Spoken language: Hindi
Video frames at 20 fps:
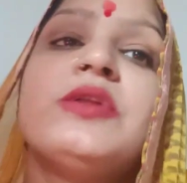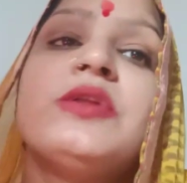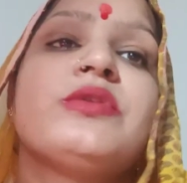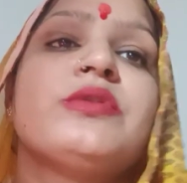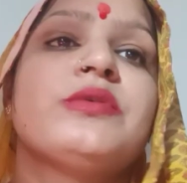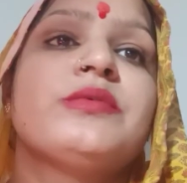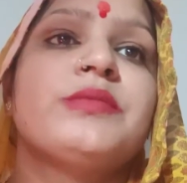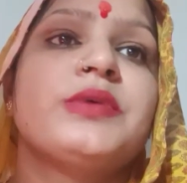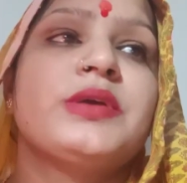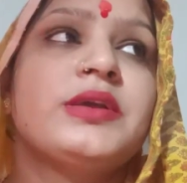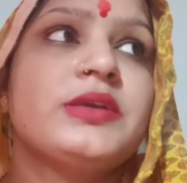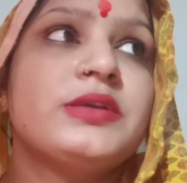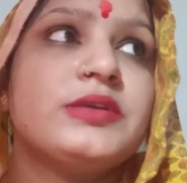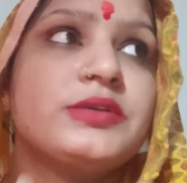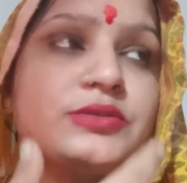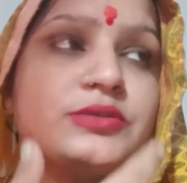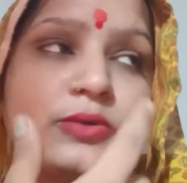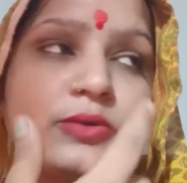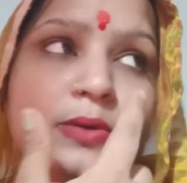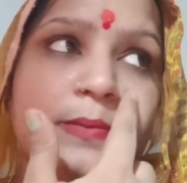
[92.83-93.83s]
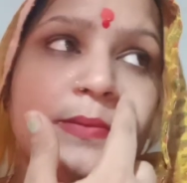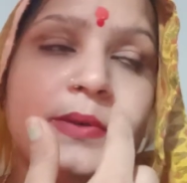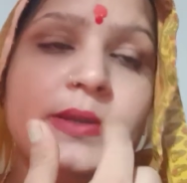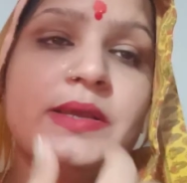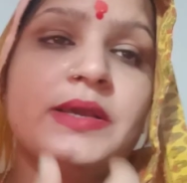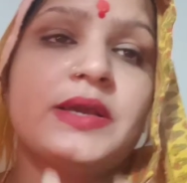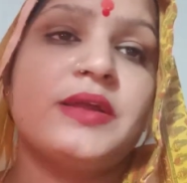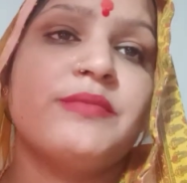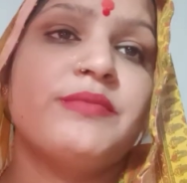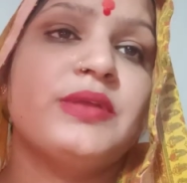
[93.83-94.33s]
तो मैं इसको
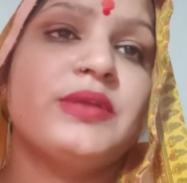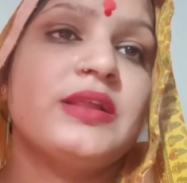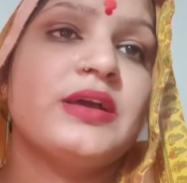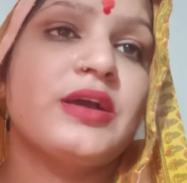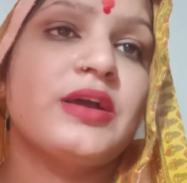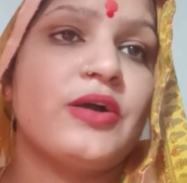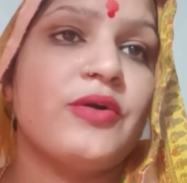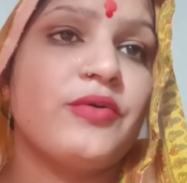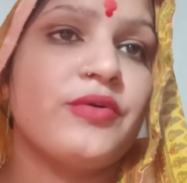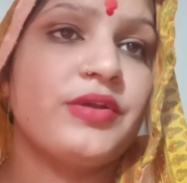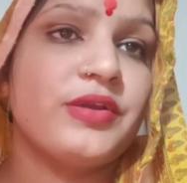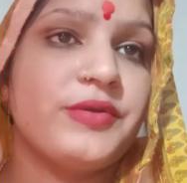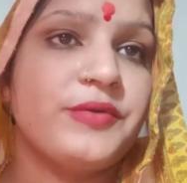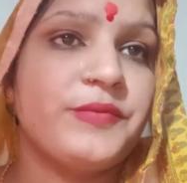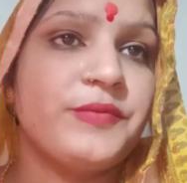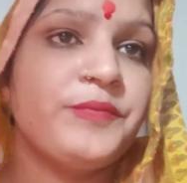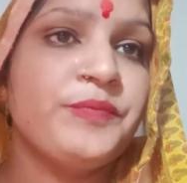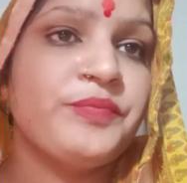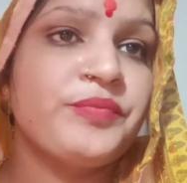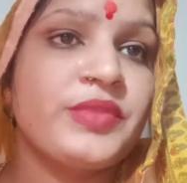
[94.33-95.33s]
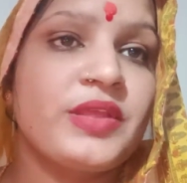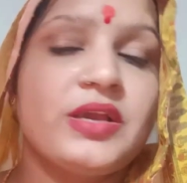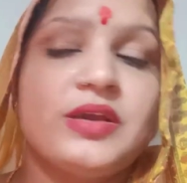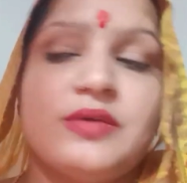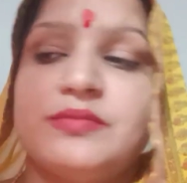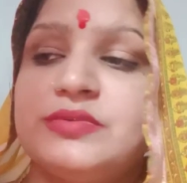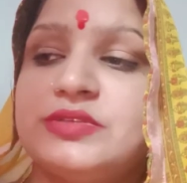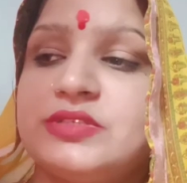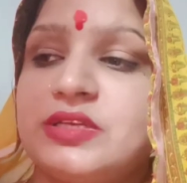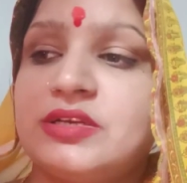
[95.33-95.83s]
अपने घर में
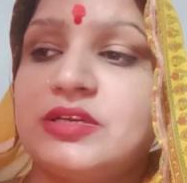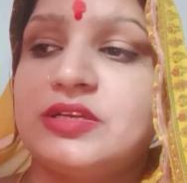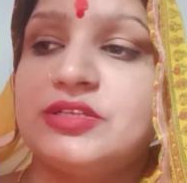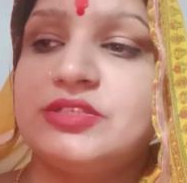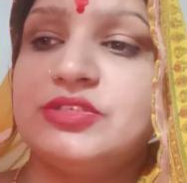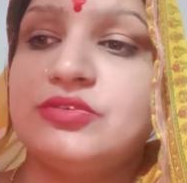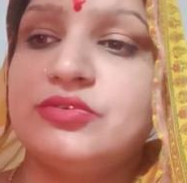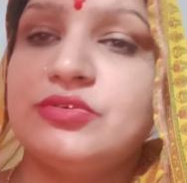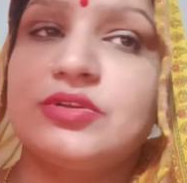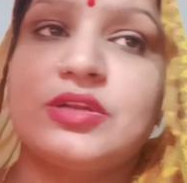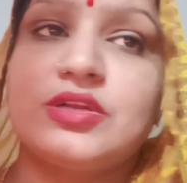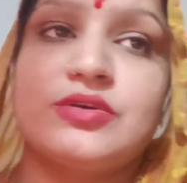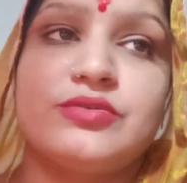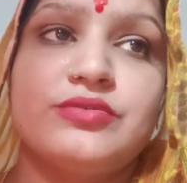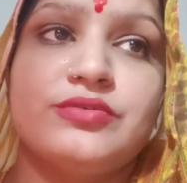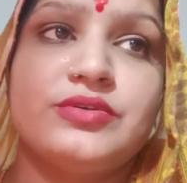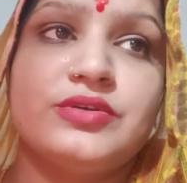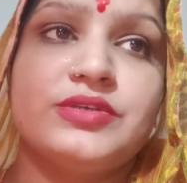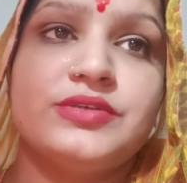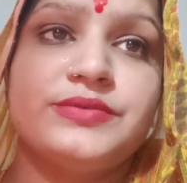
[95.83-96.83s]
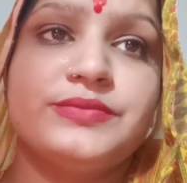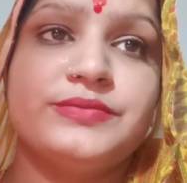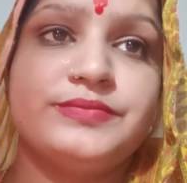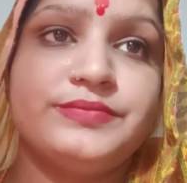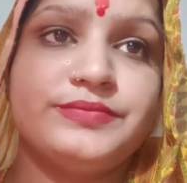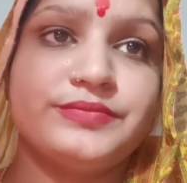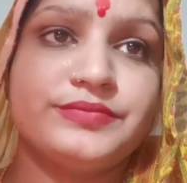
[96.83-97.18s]
लगाऊंगी शंकर जी को रखूँगी